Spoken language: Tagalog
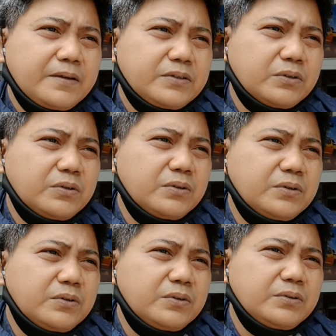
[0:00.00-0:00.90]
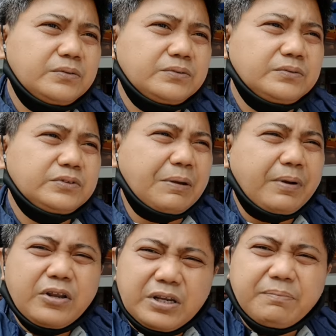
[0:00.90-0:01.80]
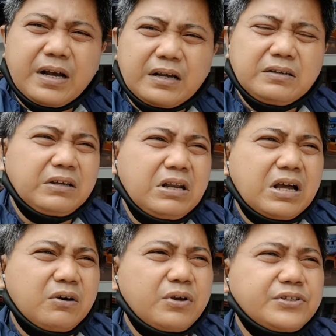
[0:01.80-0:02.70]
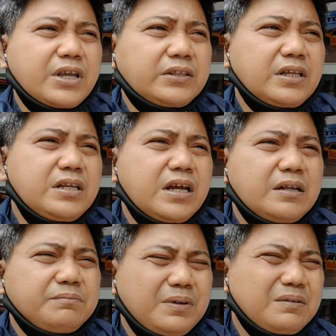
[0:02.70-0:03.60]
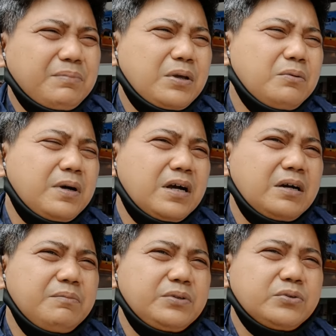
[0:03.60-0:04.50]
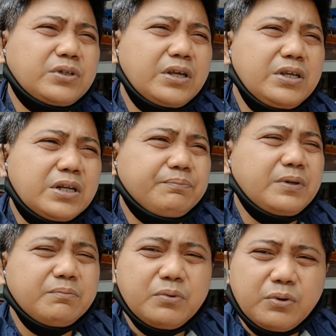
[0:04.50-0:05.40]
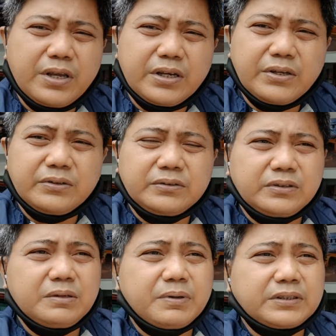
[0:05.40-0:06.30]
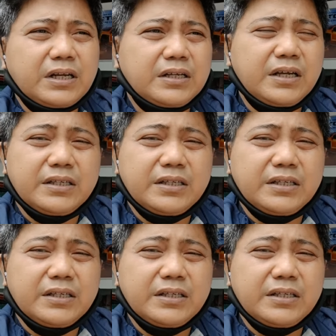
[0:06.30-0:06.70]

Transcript: So, Siyempre, yung iba, ay, kailangan ko i-settle yan. Pero mga kamiso, sa hirap ng buhay ngayon, yung iba talaga,